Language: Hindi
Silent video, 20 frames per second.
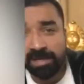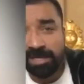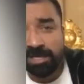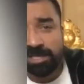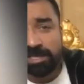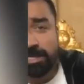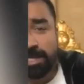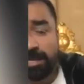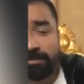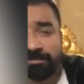
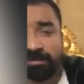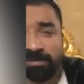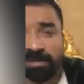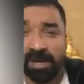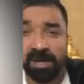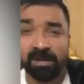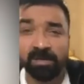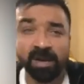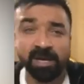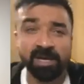इस सेल्फी
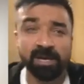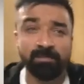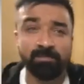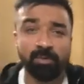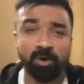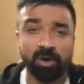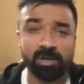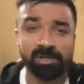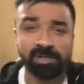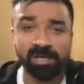में हमारी
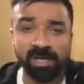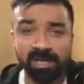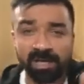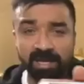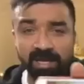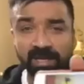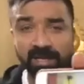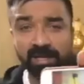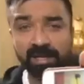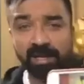बहुत
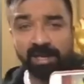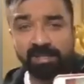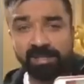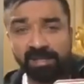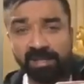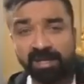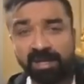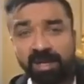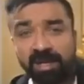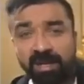सारी
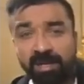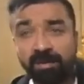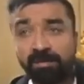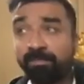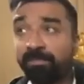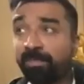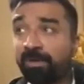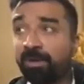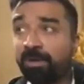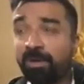हस्तियां हैं
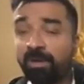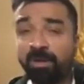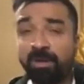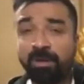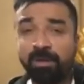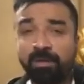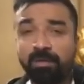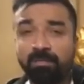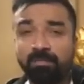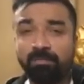
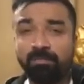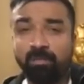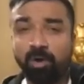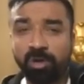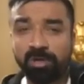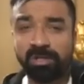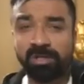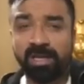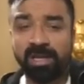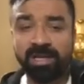
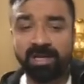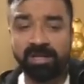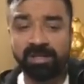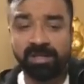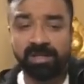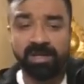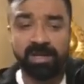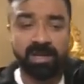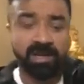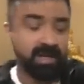बहुत सारी
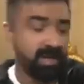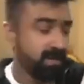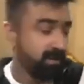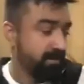हस्तियां हैं